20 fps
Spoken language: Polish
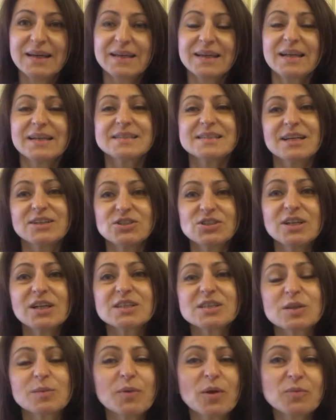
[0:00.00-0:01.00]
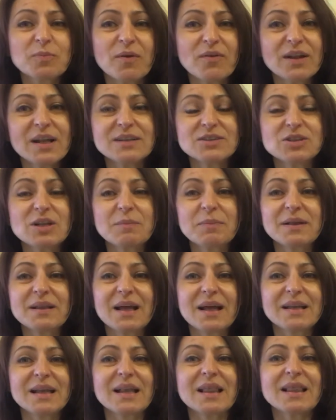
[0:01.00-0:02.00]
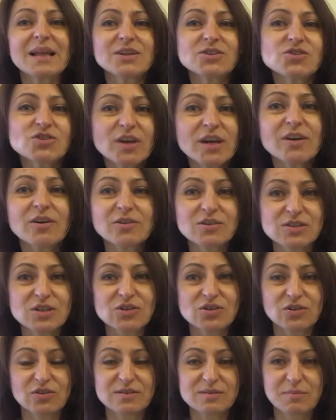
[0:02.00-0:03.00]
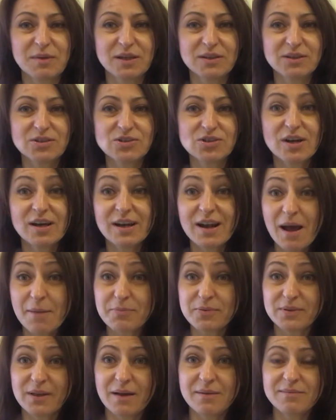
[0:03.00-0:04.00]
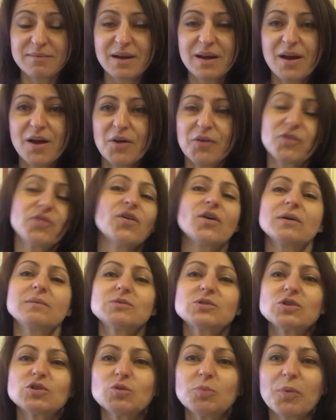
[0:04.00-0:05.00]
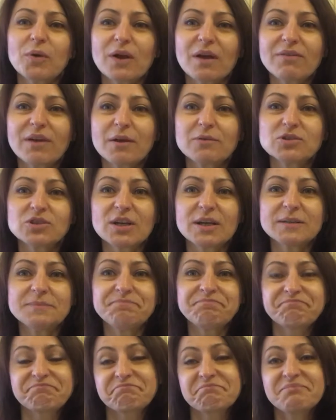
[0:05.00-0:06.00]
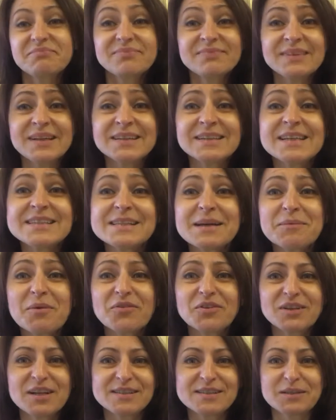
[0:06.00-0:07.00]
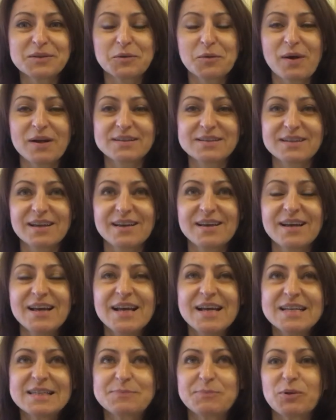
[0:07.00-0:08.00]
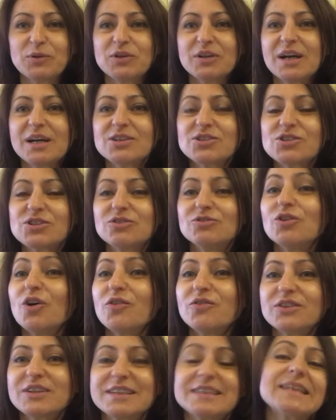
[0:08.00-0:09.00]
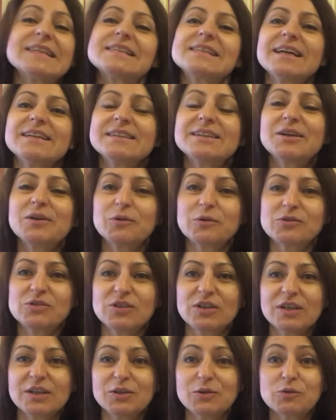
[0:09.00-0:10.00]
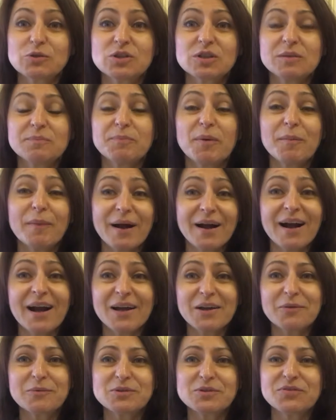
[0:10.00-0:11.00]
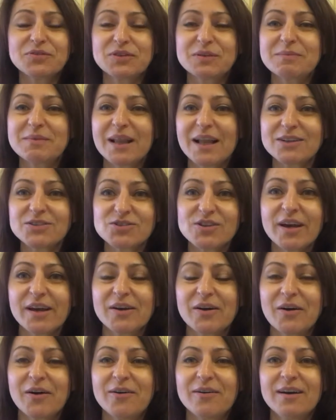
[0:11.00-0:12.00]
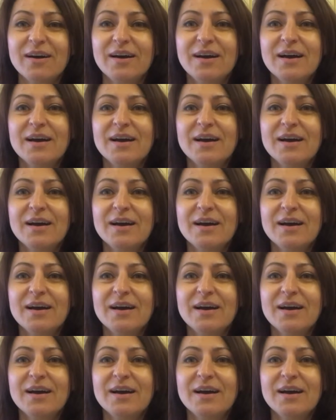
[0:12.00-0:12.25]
Kiedy zaczynasz sobie odpowiadać na pytanie, dlaczego chcesz to zmienić, raptem w Twoim życiu pojawiają się niesamowite sytuacje. Spotykasz nowych, nieznanych ludzi, którzy pomagają Ci w tym dlaczego.